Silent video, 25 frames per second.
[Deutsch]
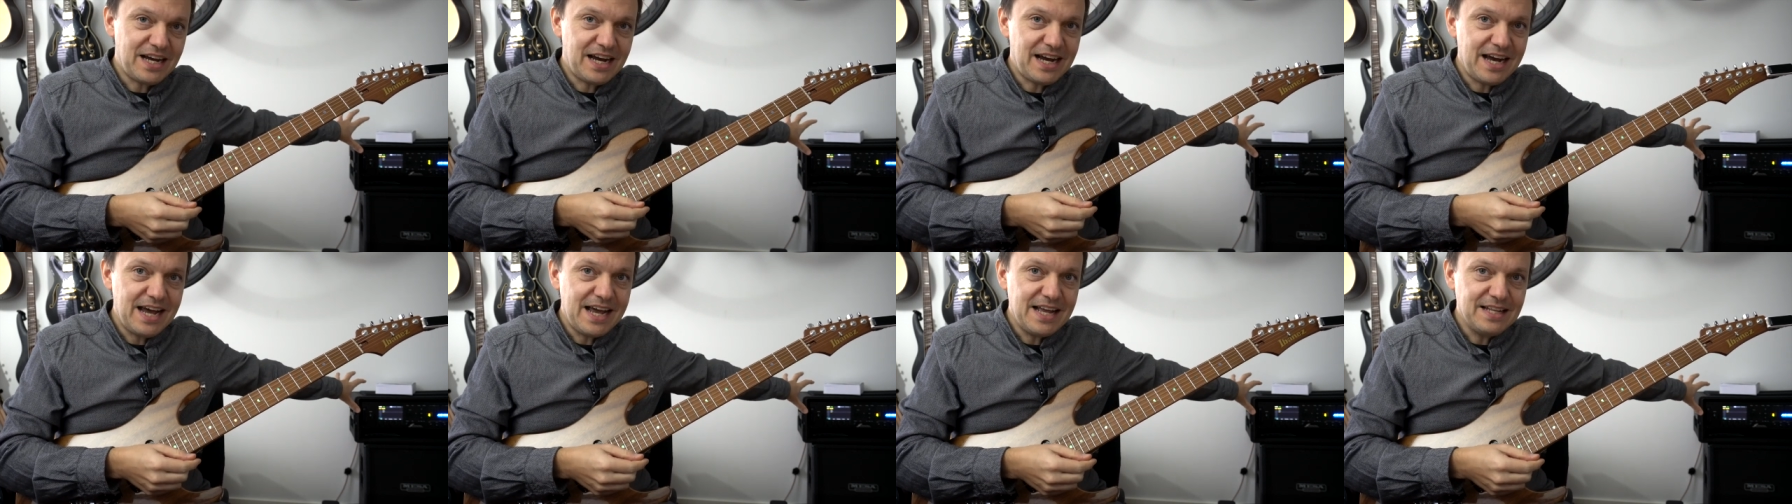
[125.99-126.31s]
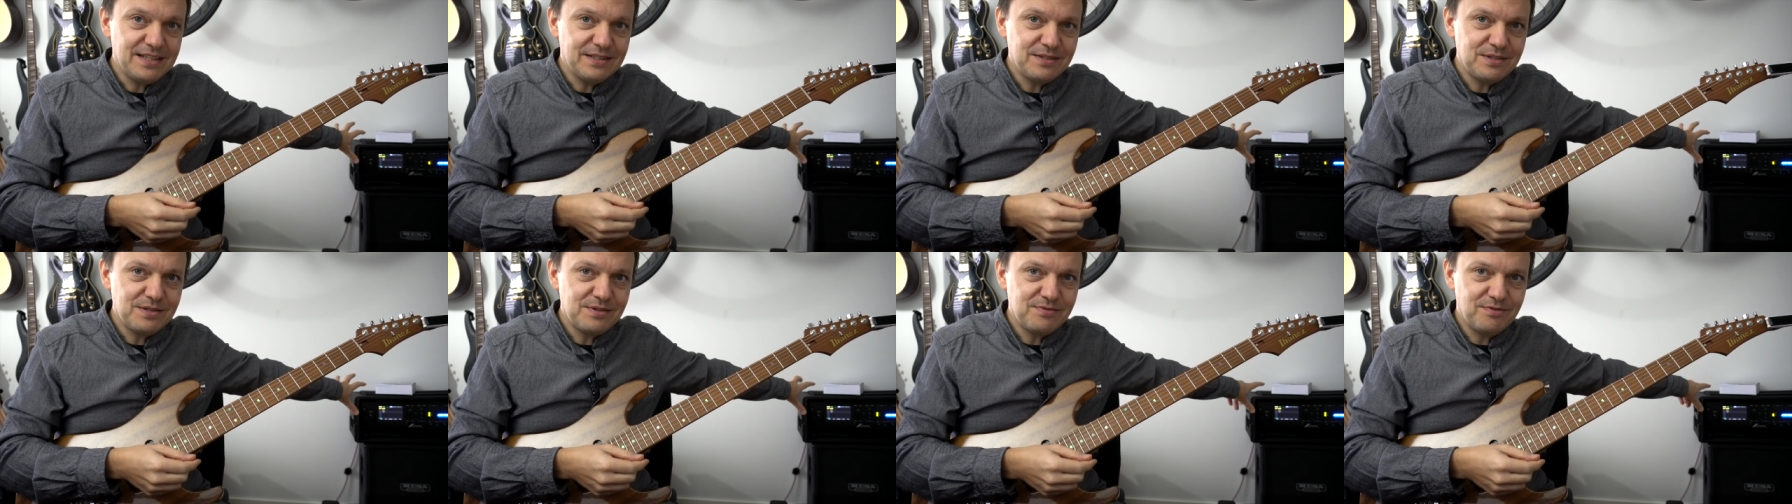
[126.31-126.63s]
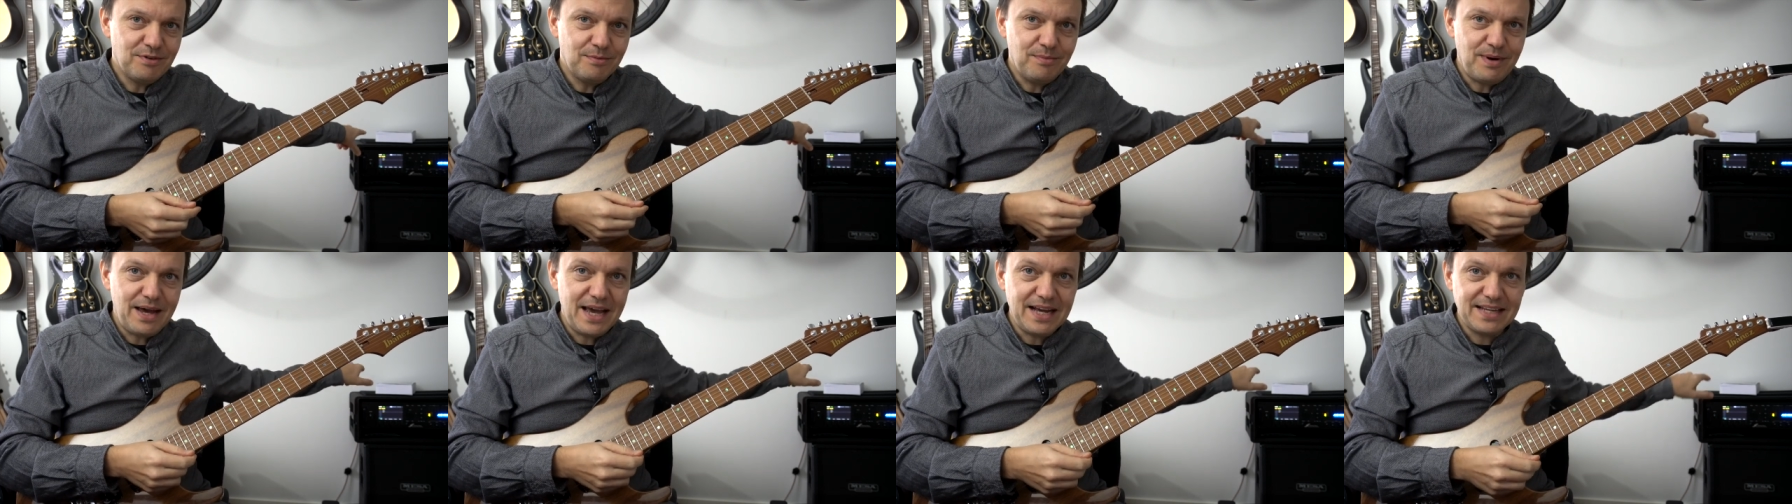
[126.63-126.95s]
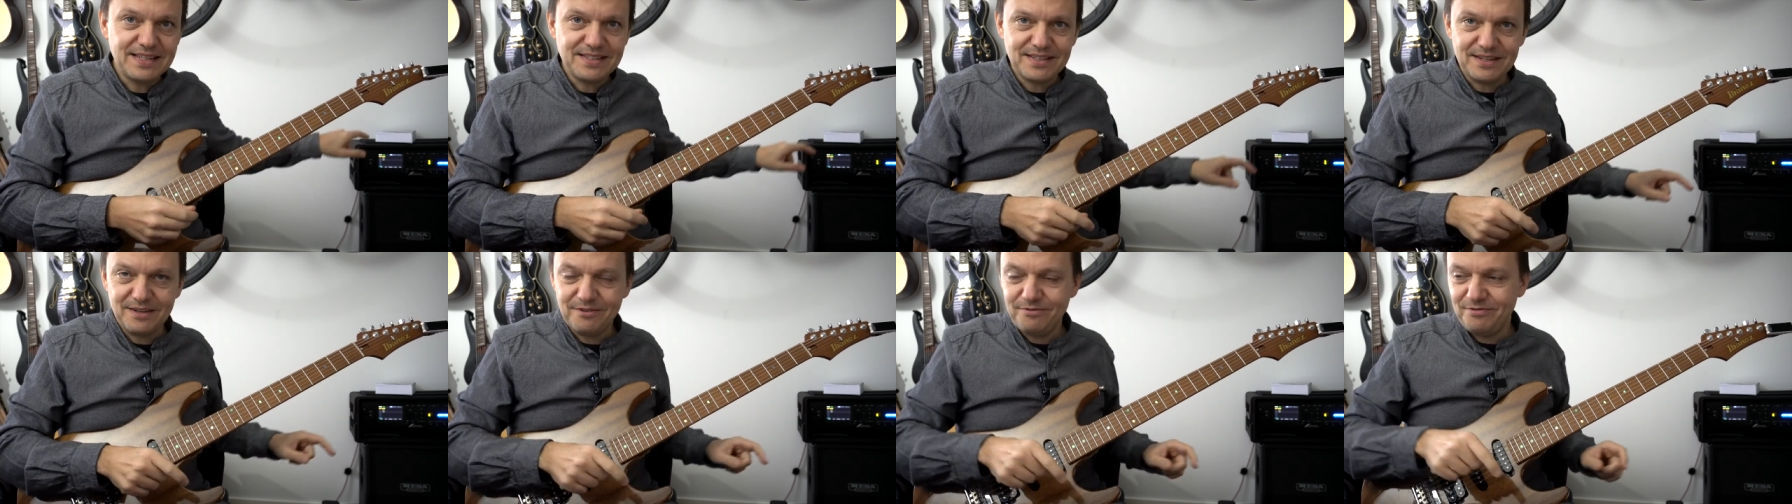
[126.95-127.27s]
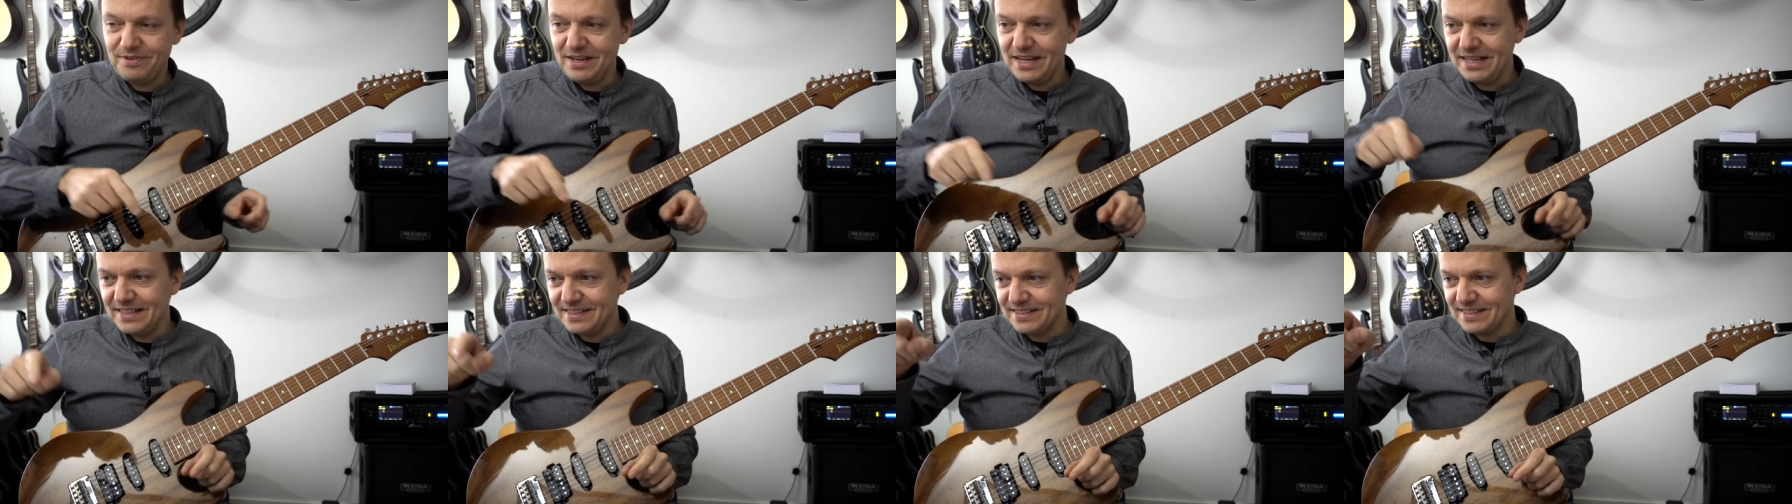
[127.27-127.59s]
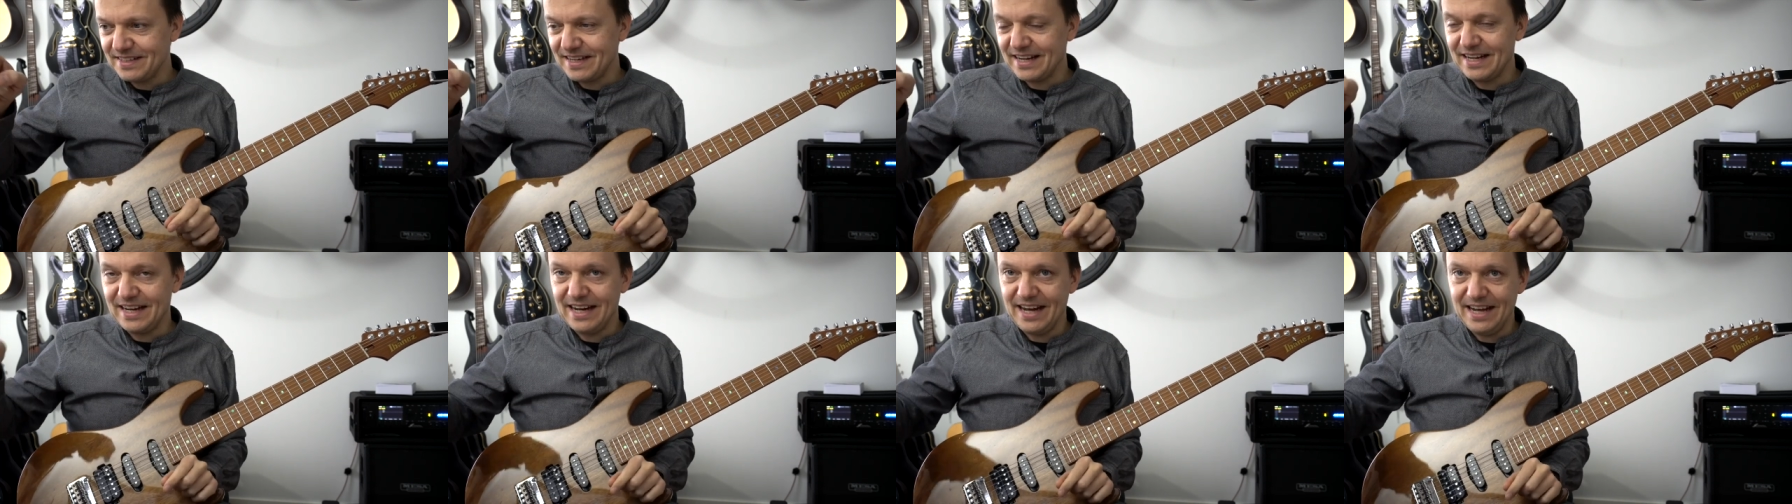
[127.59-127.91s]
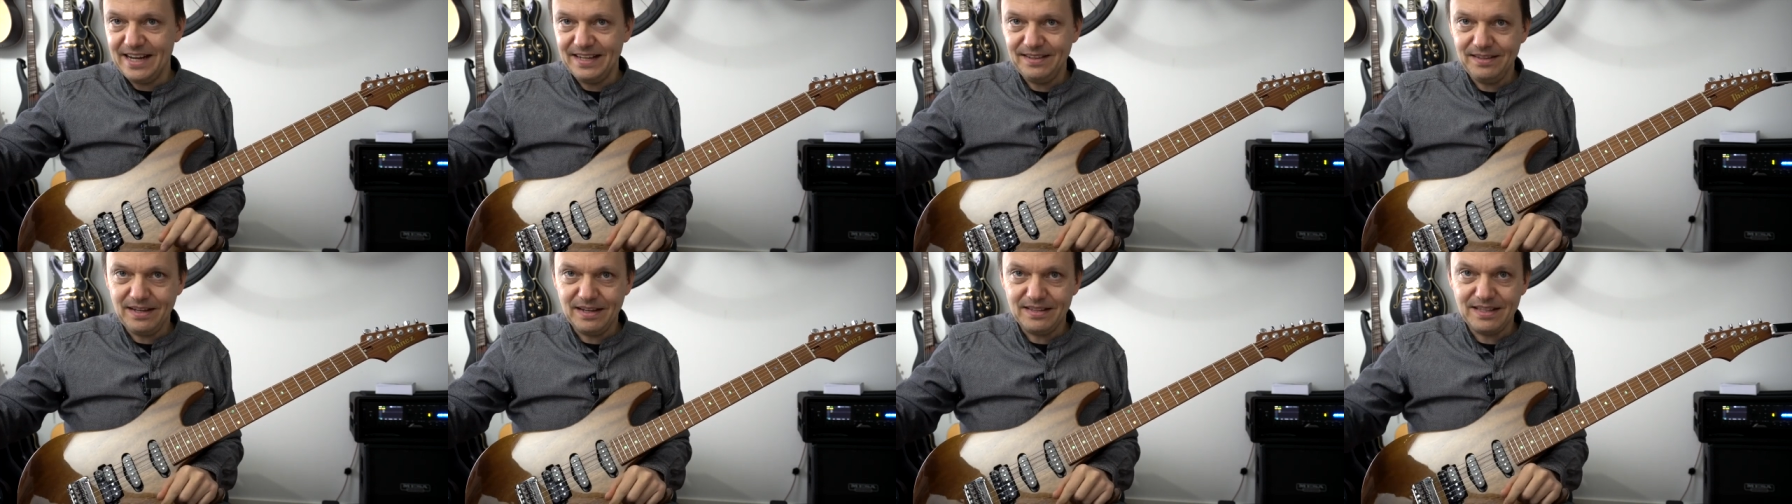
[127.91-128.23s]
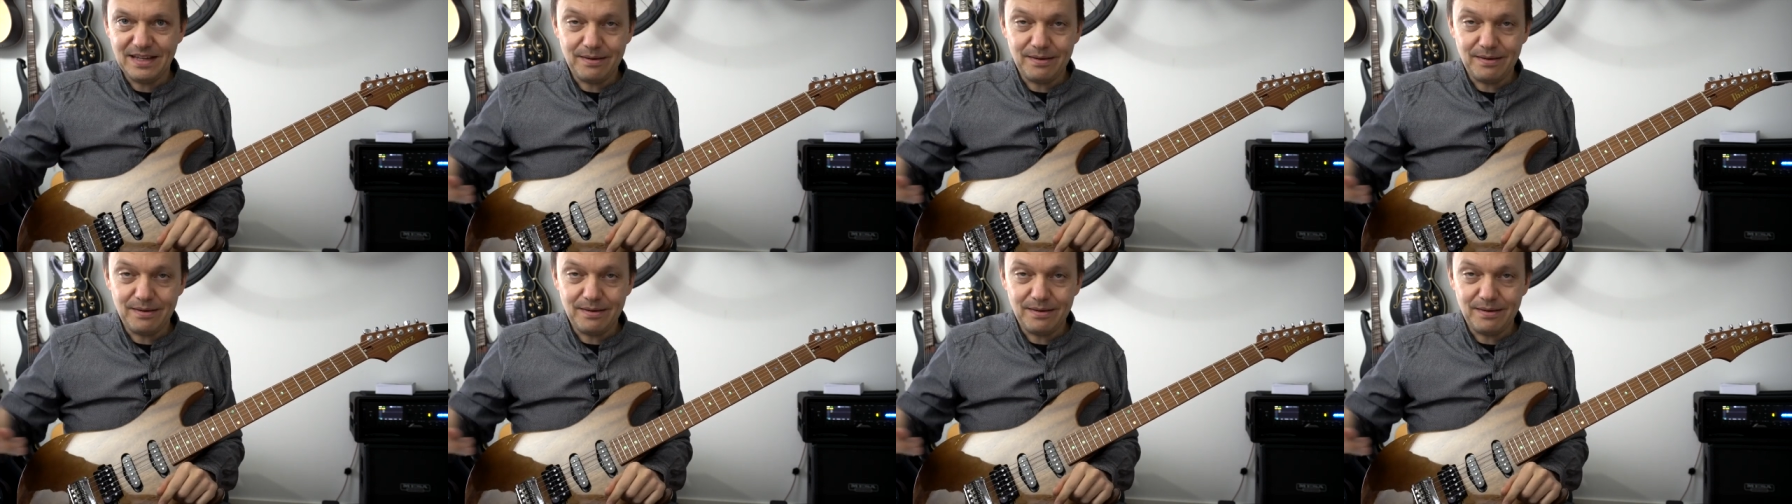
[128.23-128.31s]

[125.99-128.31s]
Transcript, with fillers: 1 vom XFX rein,